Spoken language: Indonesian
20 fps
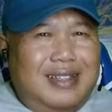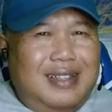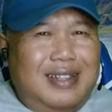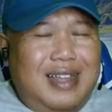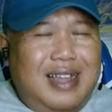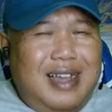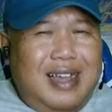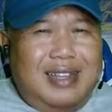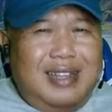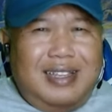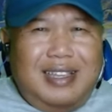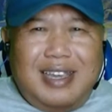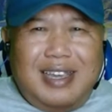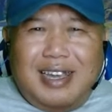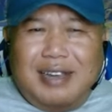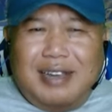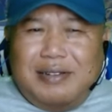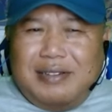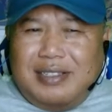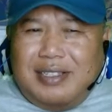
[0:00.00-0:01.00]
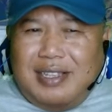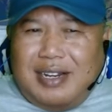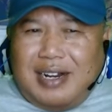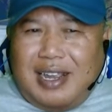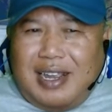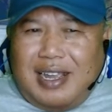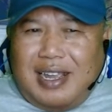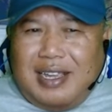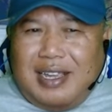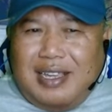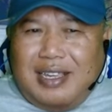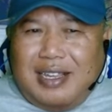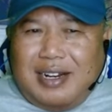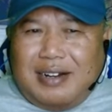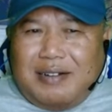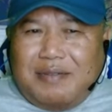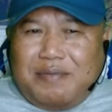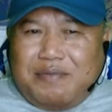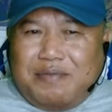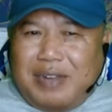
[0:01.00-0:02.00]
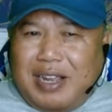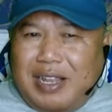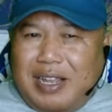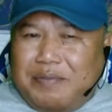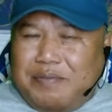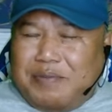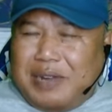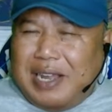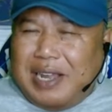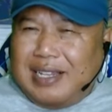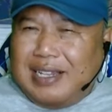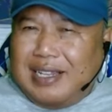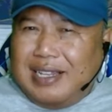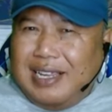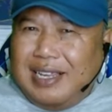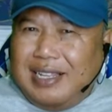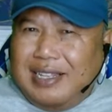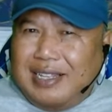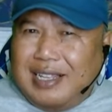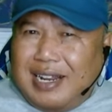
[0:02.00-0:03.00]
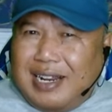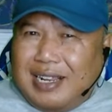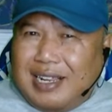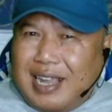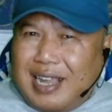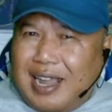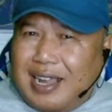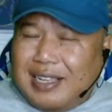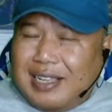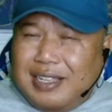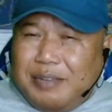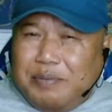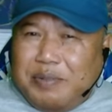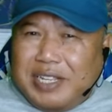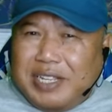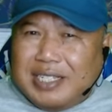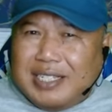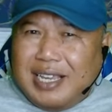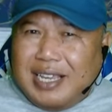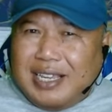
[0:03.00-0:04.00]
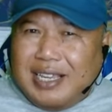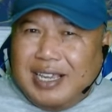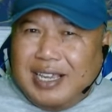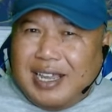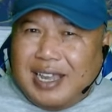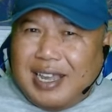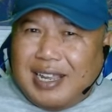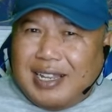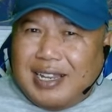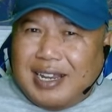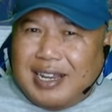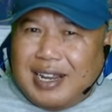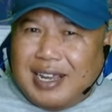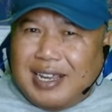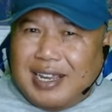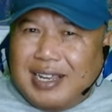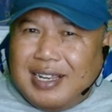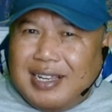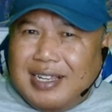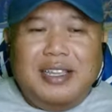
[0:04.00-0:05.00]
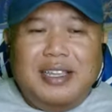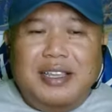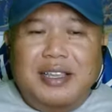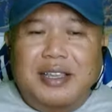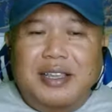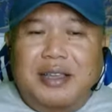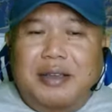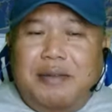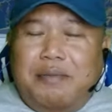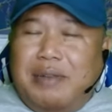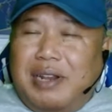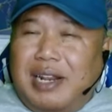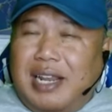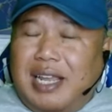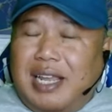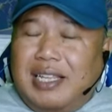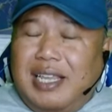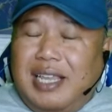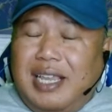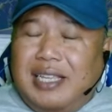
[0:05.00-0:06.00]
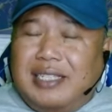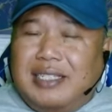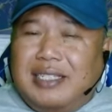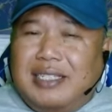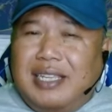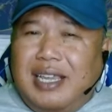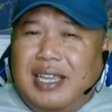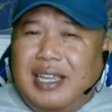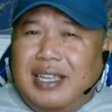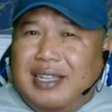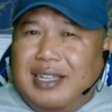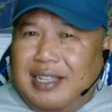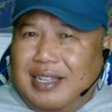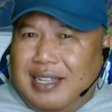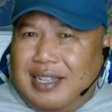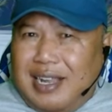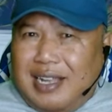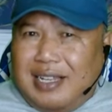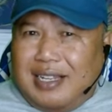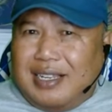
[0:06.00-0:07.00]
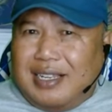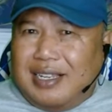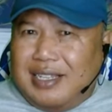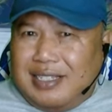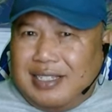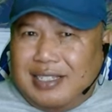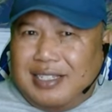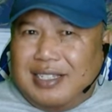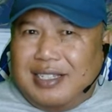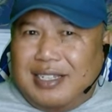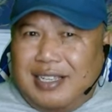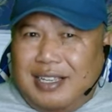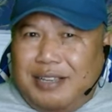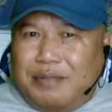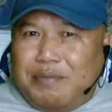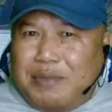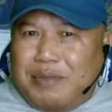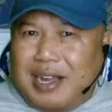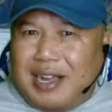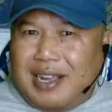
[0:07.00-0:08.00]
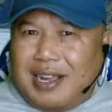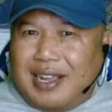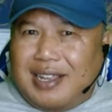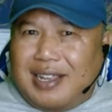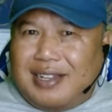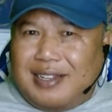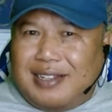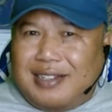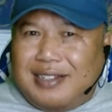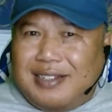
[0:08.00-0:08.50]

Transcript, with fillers: Dan yang terakhir, manfaat lain dari aktivitas hiking adalah melatih insting dan keseimbangan